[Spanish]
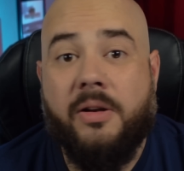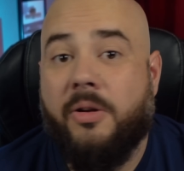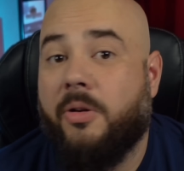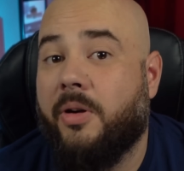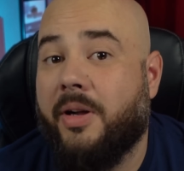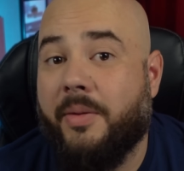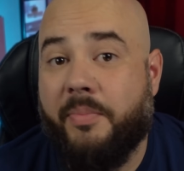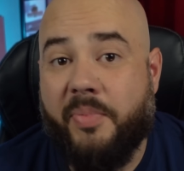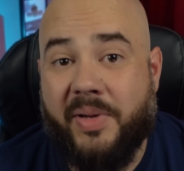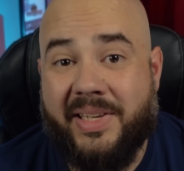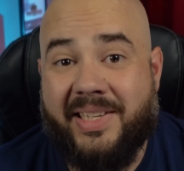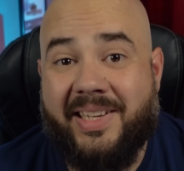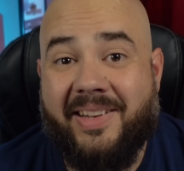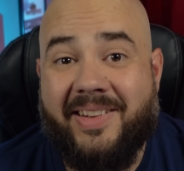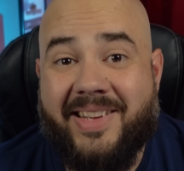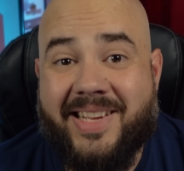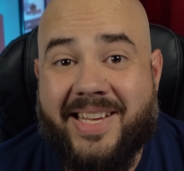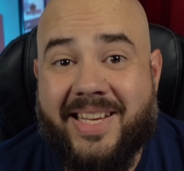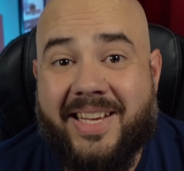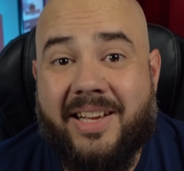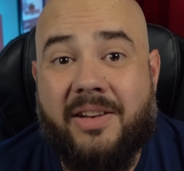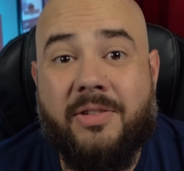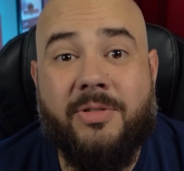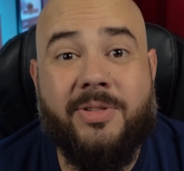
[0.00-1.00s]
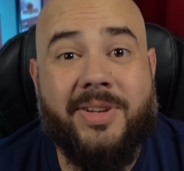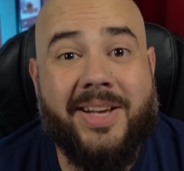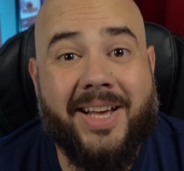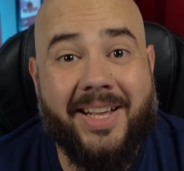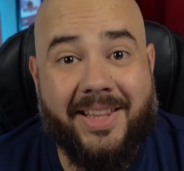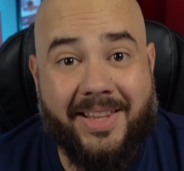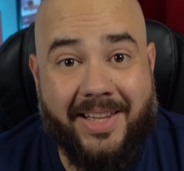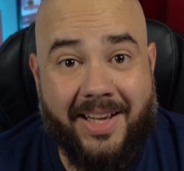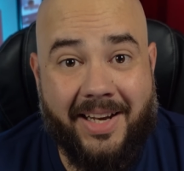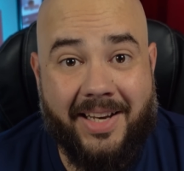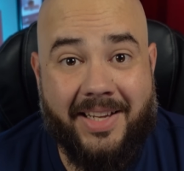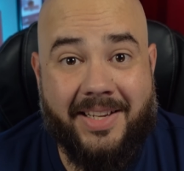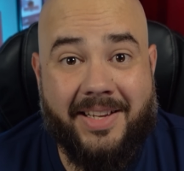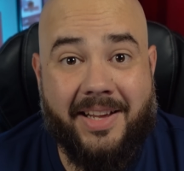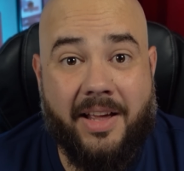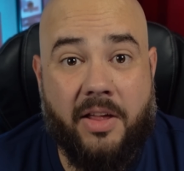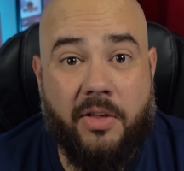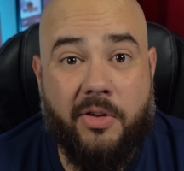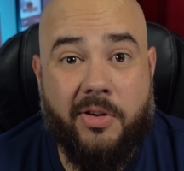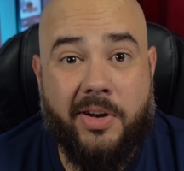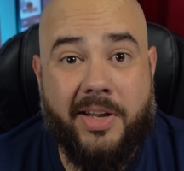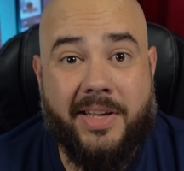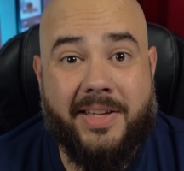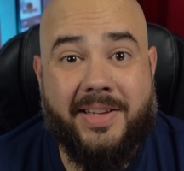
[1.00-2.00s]
Lo que pasaba es que los
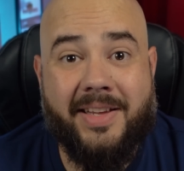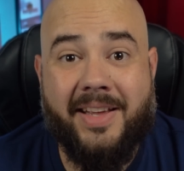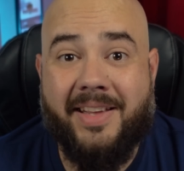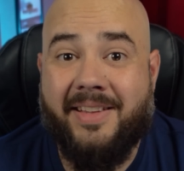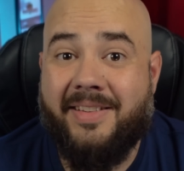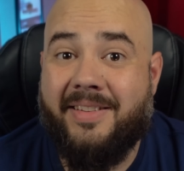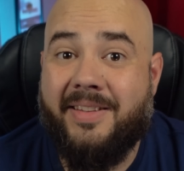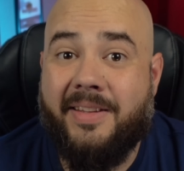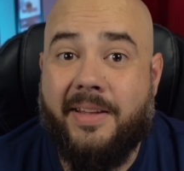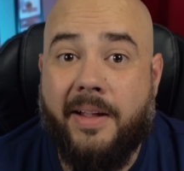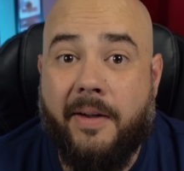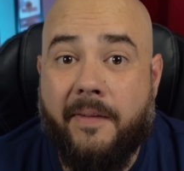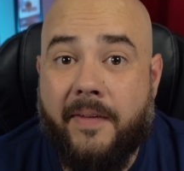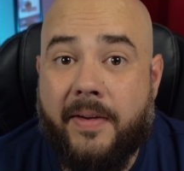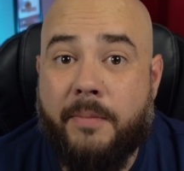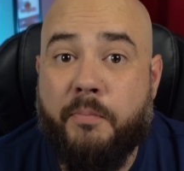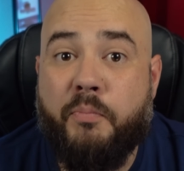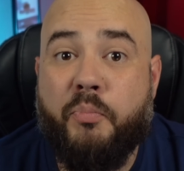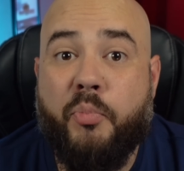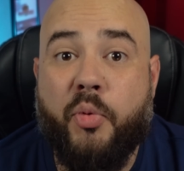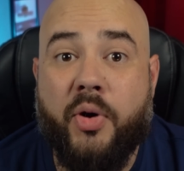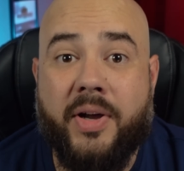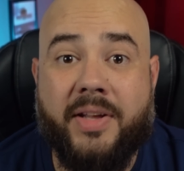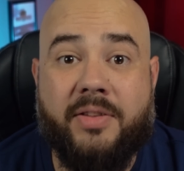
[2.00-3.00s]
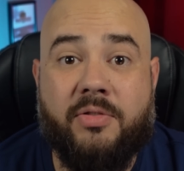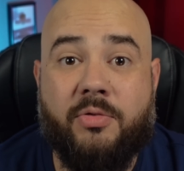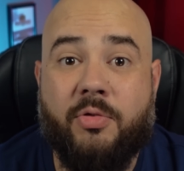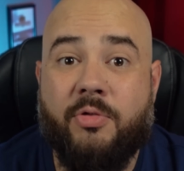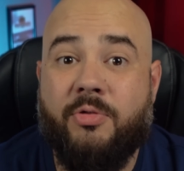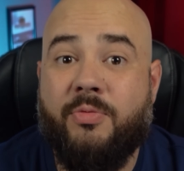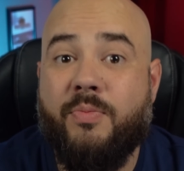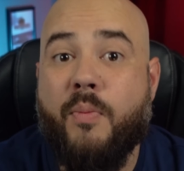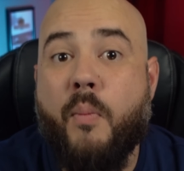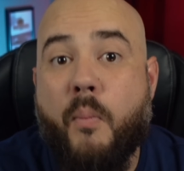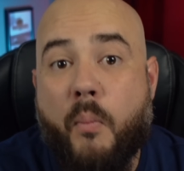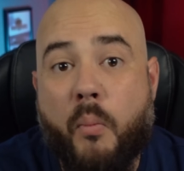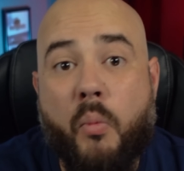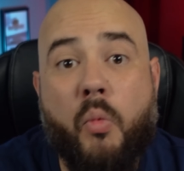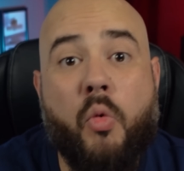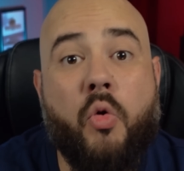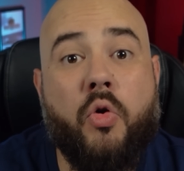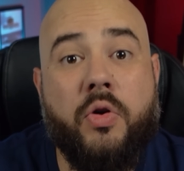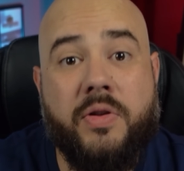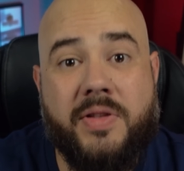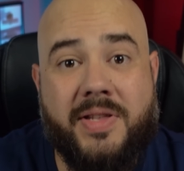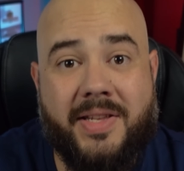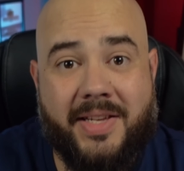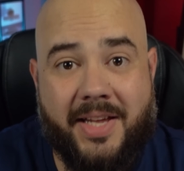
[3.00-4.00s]
catalizadores estaban puestos
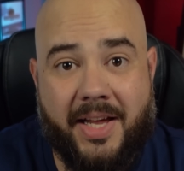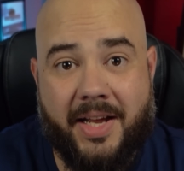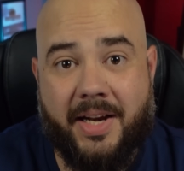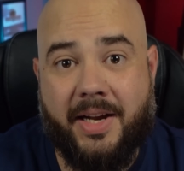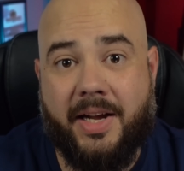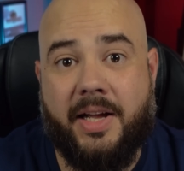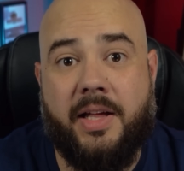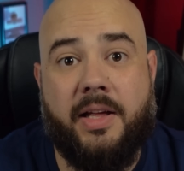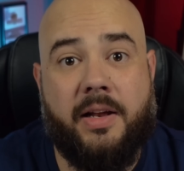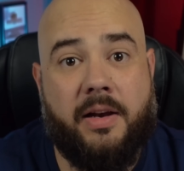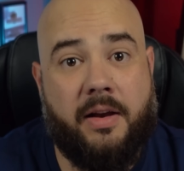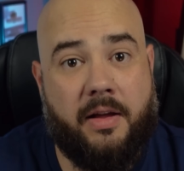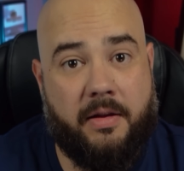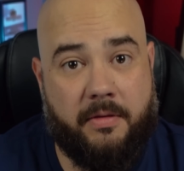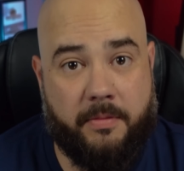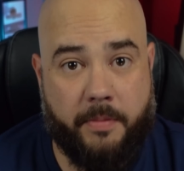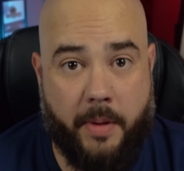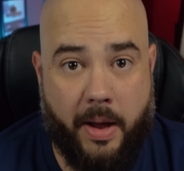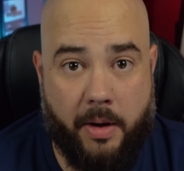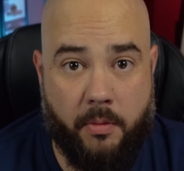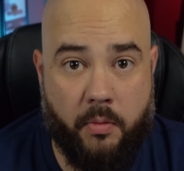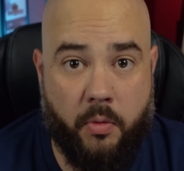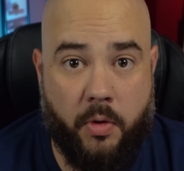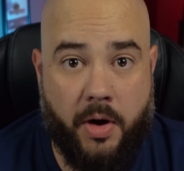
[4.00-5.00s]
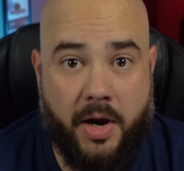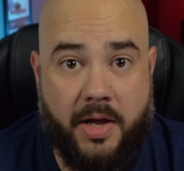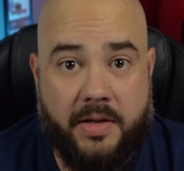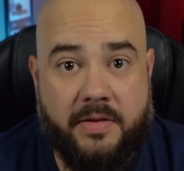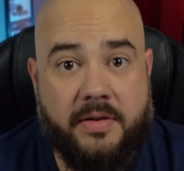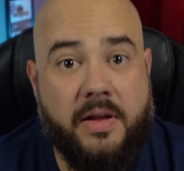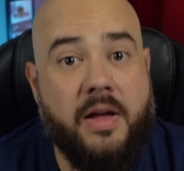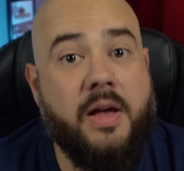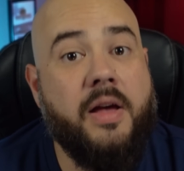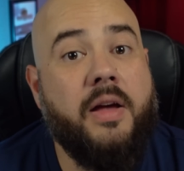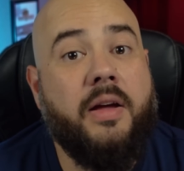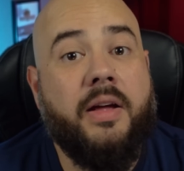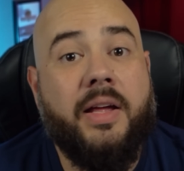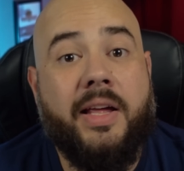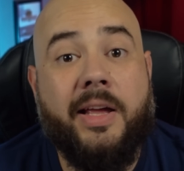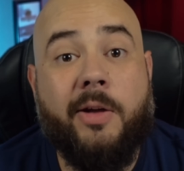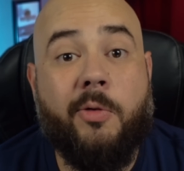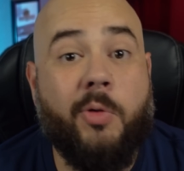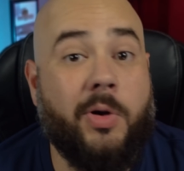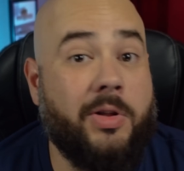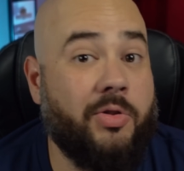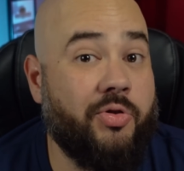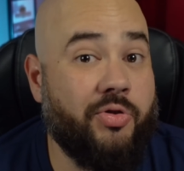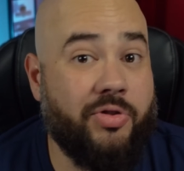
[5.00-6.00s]
muy cerca de las válvulas y
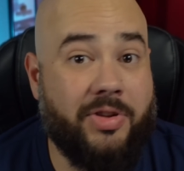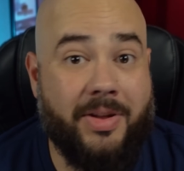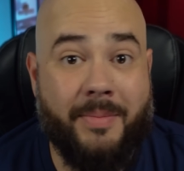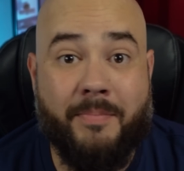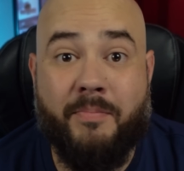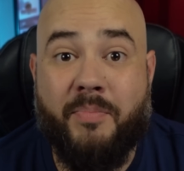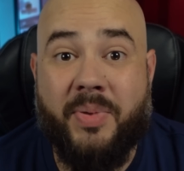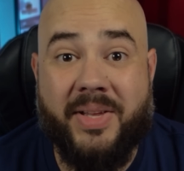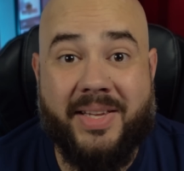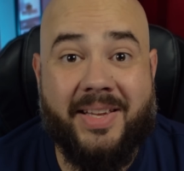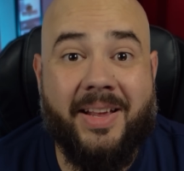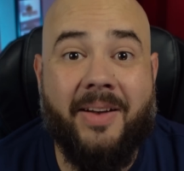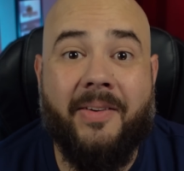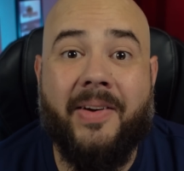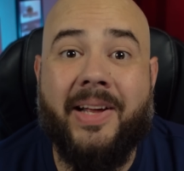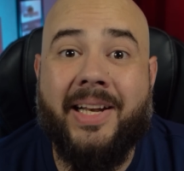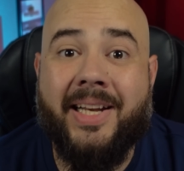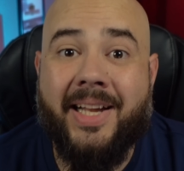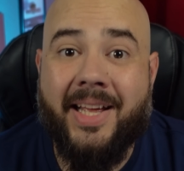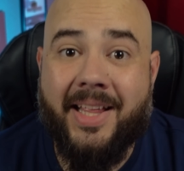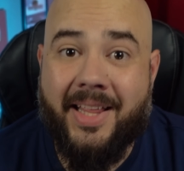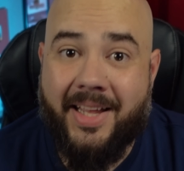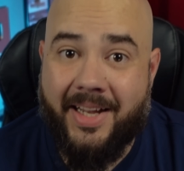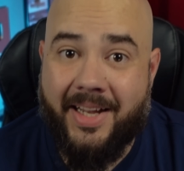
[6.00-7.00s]
cuando se empezaban a